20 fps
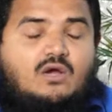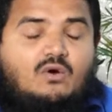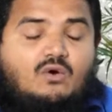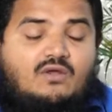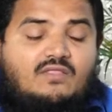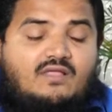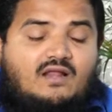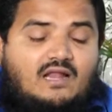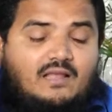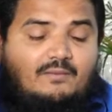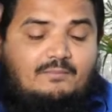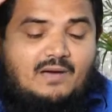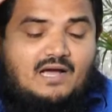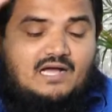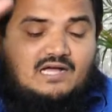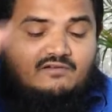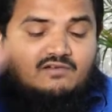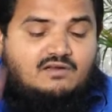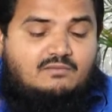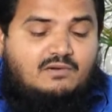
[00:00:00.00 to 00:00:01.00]
சகோதரர்களை
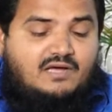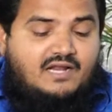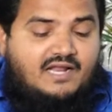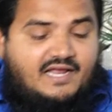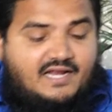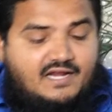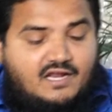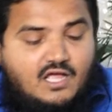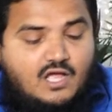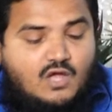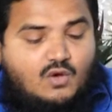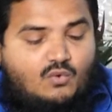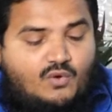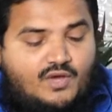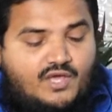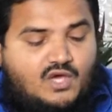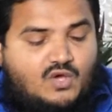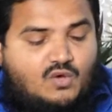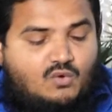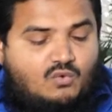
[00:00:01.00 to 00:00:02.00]
பார்க்க விரும்புகிறேன்
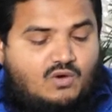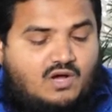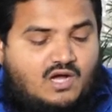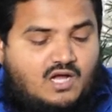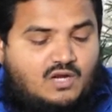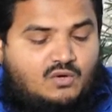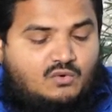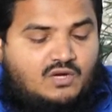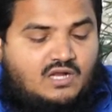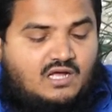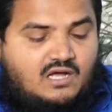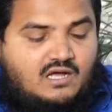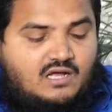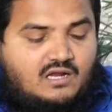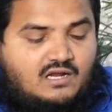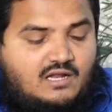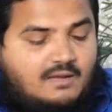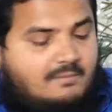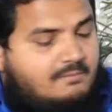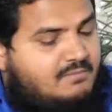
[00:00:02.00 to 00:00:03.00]
ஒய் ஹ்வானுனா
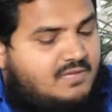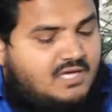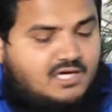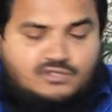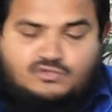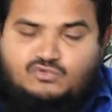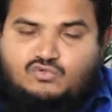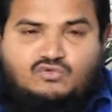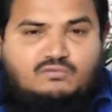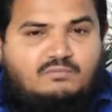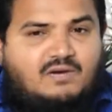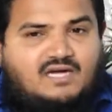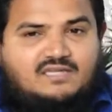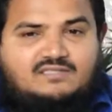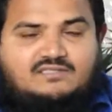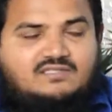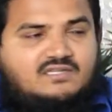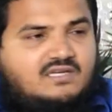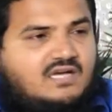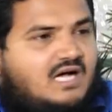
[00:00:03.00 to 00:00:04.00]
லம்
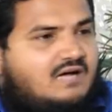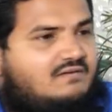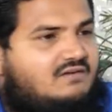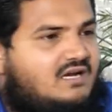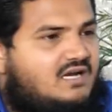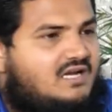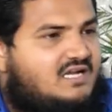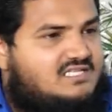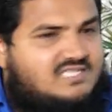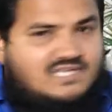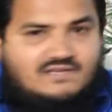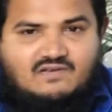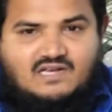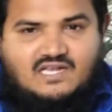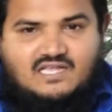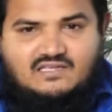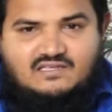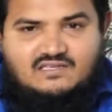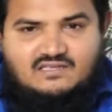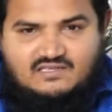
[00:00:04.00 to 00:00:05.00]
தூபாத் அவர்கள் என்ன
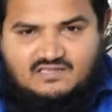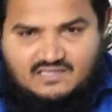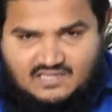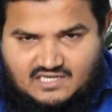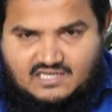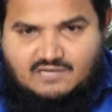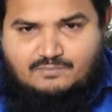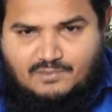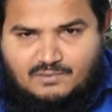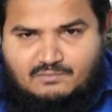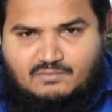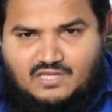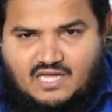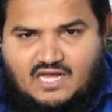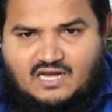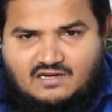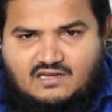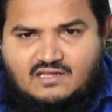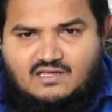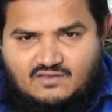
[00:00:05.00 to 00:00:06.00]
செய்யவில்லை எனக்கு
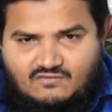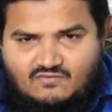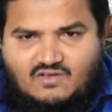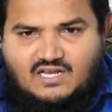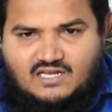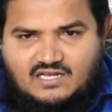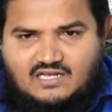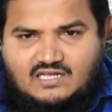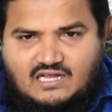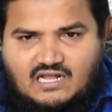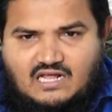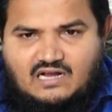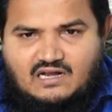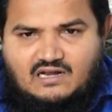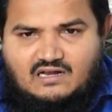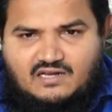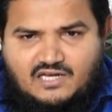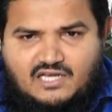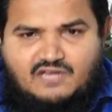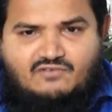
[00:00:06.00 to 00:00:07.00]
பின்புதான் வர
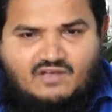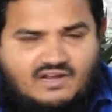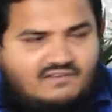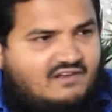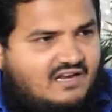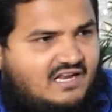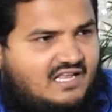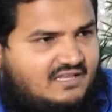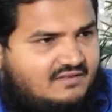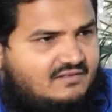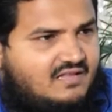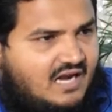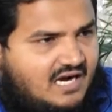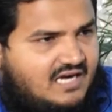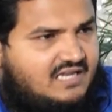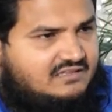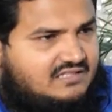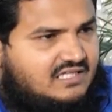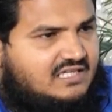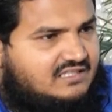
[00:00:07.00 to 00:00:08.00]
இருக்கிறார்கள் இன்னும் வரவில்லை
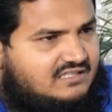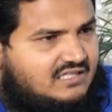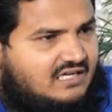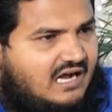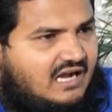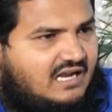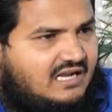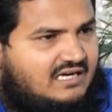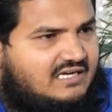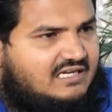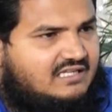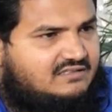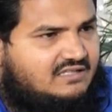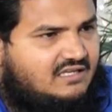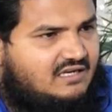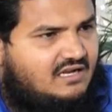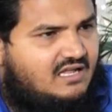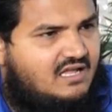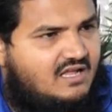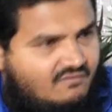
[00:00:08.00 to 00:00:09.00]
அடுத்தடுத்த
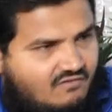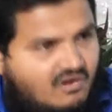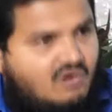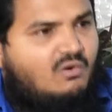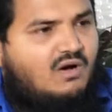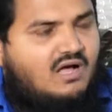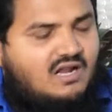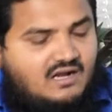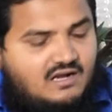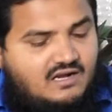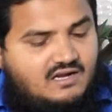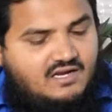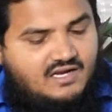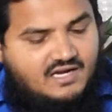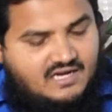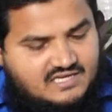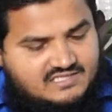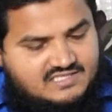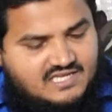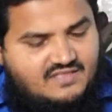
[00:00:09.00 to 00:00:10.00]
காலகட்டத்தில் வருவார்கள்
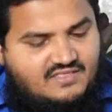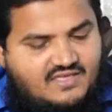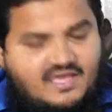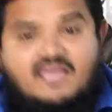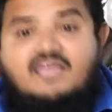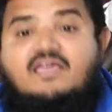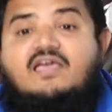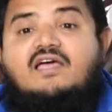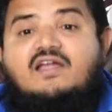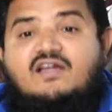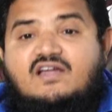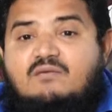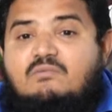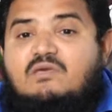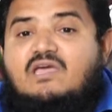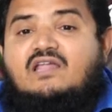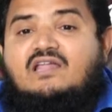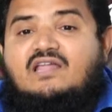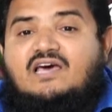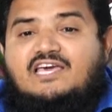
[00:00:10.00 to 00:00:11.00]
என்ற செய்தியை
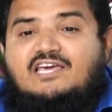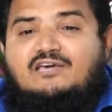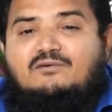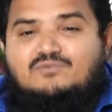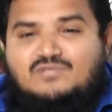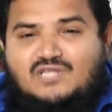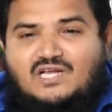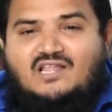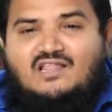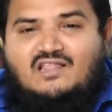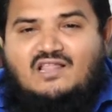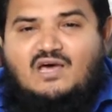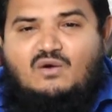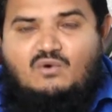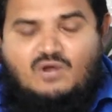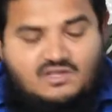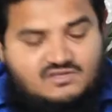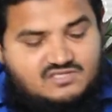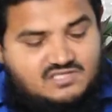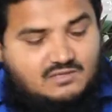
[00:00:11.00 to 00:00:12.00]
நபிகள் நாயகம்
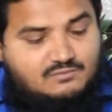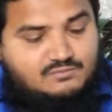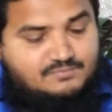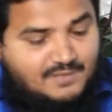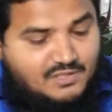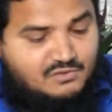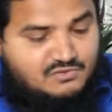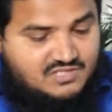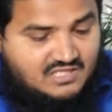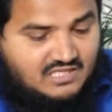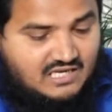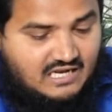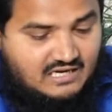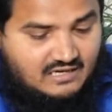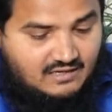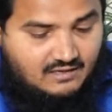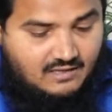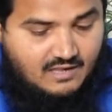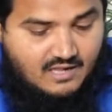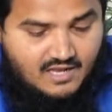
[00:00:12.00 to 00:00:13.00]
சல்லாஹ் அலுவலம் பதிவு
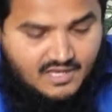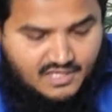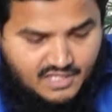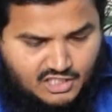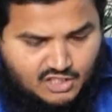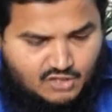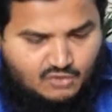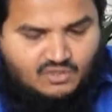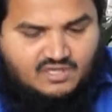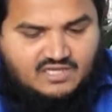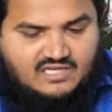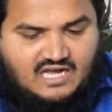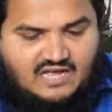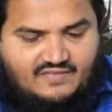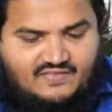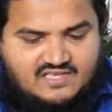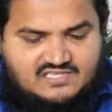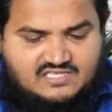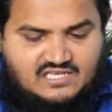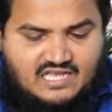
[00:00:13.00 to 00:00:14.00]
செய்கிறார்கள் இன்னொரு
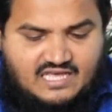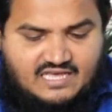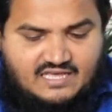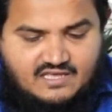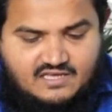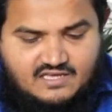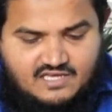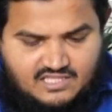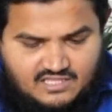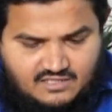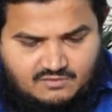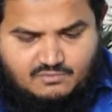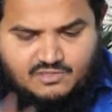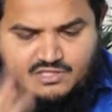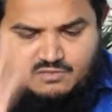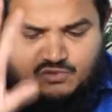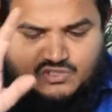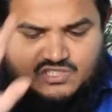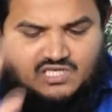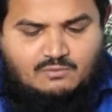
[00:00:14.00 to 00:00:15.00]
ஹதீஸிலே இது
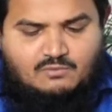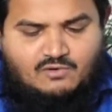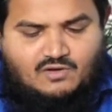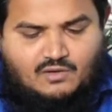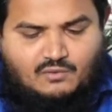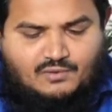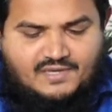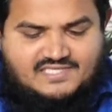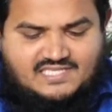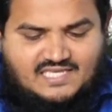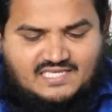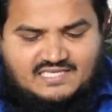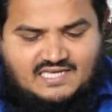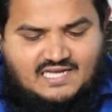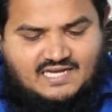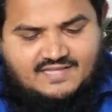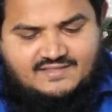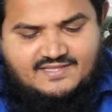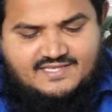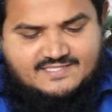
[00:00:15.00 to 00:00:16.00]
இது முஸ்லீமில் வரக்கூடிய
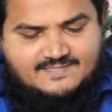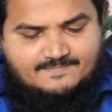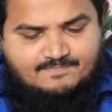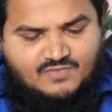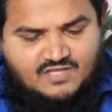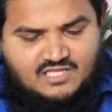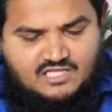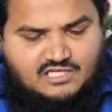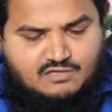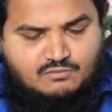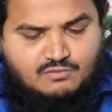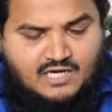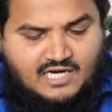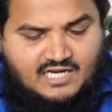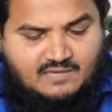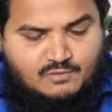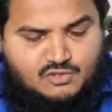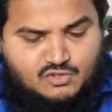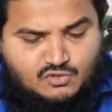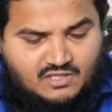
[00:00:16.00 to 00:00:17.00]
சரியான ஹதீஸ் இதுக்கு
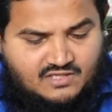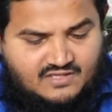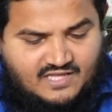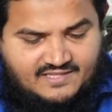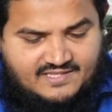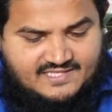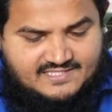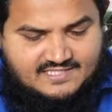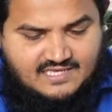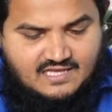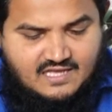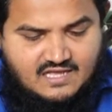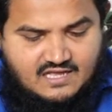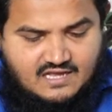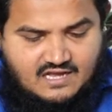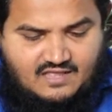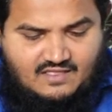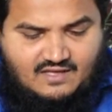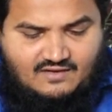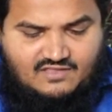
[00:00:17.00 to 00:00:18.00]
முன்னாடி நம்ம சொன்ன அந்த ஹதீஸ்
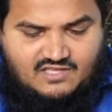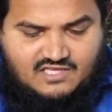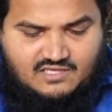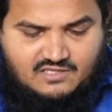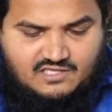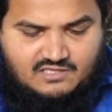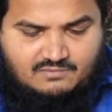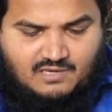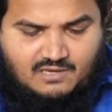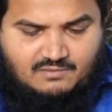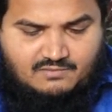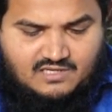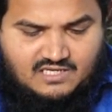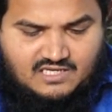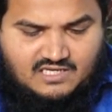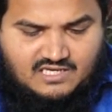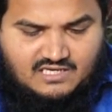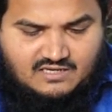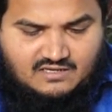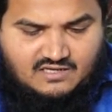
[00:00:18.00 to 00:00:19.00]
அதாவது இமாம்
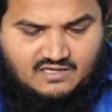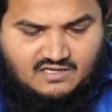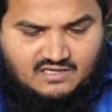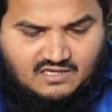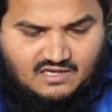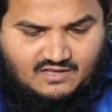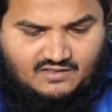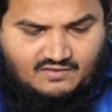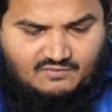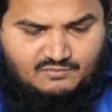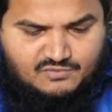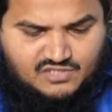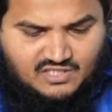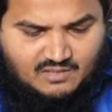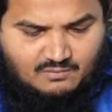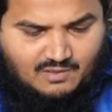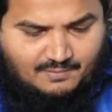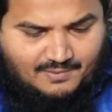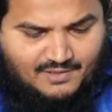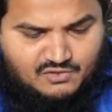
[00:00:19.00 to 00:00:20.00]
அதாவது
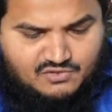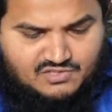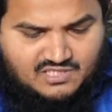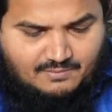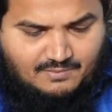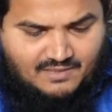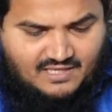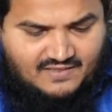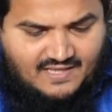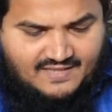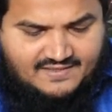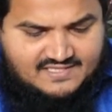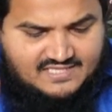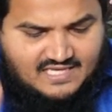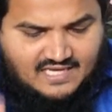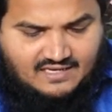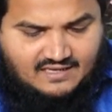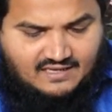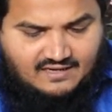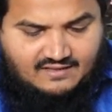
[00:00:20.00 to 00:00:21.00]
முஸ்லீமில் பதிவு செய்யப்பட்ட அந்த
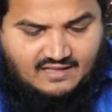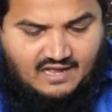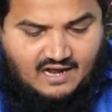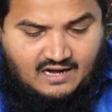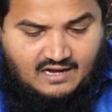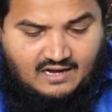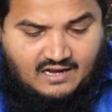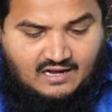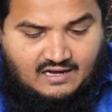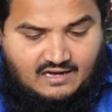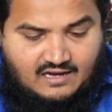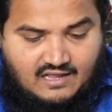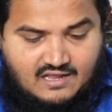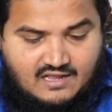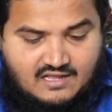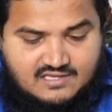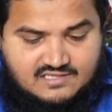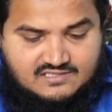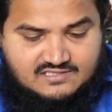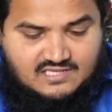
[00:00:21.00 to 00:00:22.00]
ஹதீஸாக இருக்கிறது ஆனால்
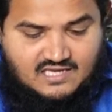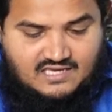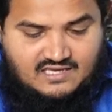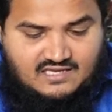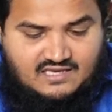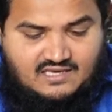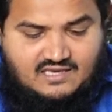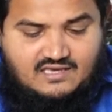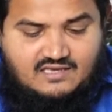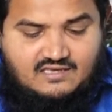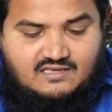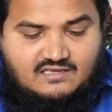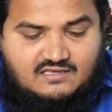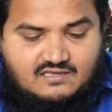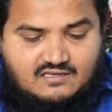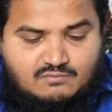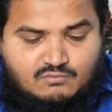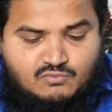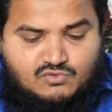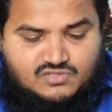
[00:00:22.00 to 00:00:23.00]
சஹீ
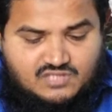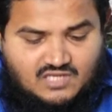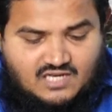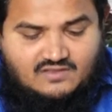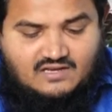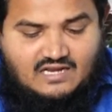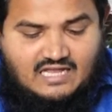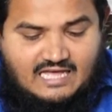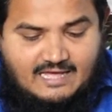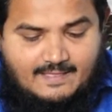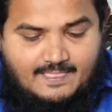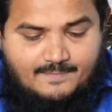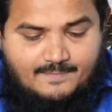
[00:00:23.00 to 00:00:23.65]
முஸ்னதில்